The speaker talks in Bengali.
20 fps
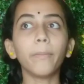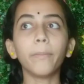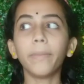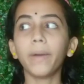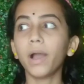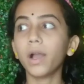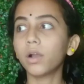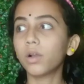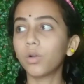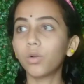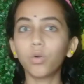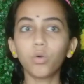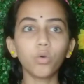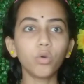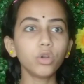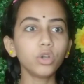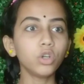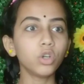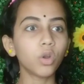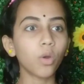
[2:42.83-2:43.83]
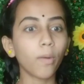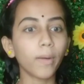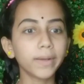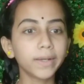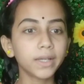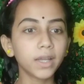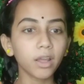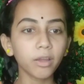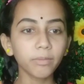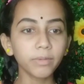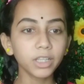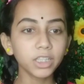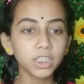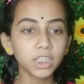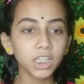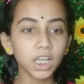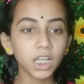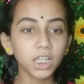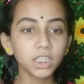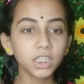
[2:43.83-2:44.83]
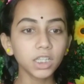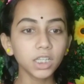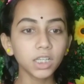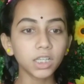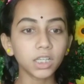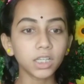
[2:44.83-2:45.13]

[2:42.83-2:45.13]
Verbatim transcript: বাবা গো নটা বেজে গেছে